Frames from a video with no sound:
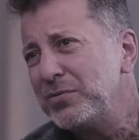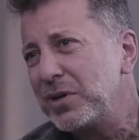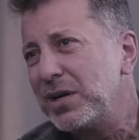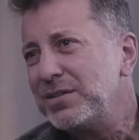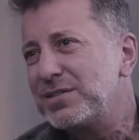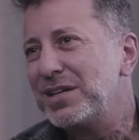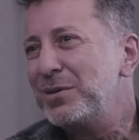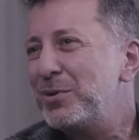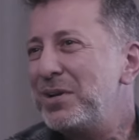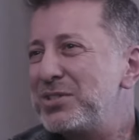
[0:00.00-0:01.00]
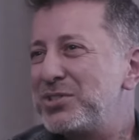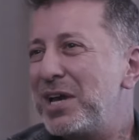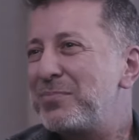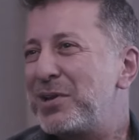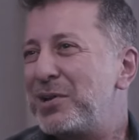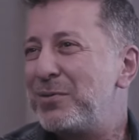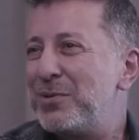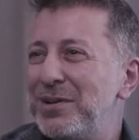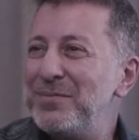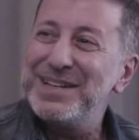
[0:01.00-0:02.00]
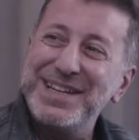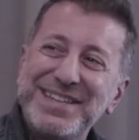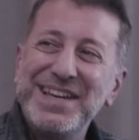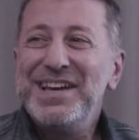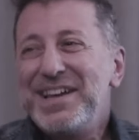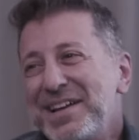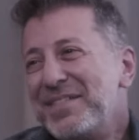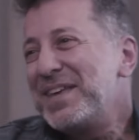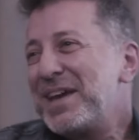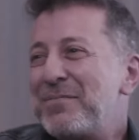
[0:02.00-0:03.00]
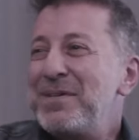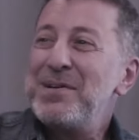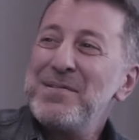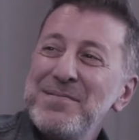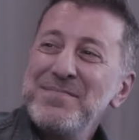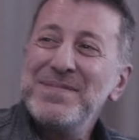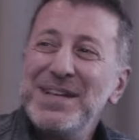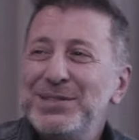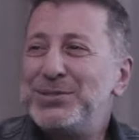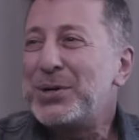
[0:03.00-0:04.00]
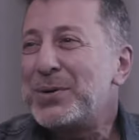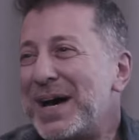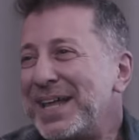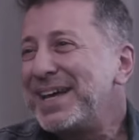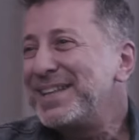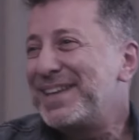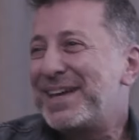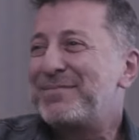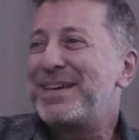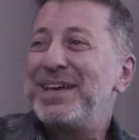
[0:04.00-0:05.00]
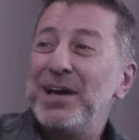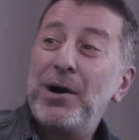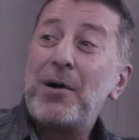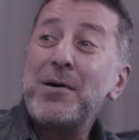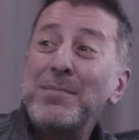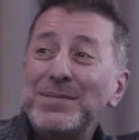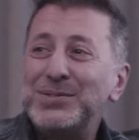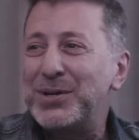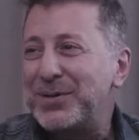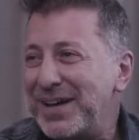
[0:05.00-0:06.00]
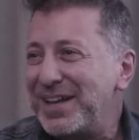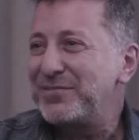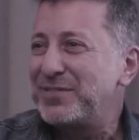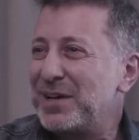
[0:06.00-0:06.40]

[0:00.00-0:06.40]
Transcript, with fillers: Fakat sana böyle acayip geliyor böyle millet Take me home, Joanna take me home, Joanna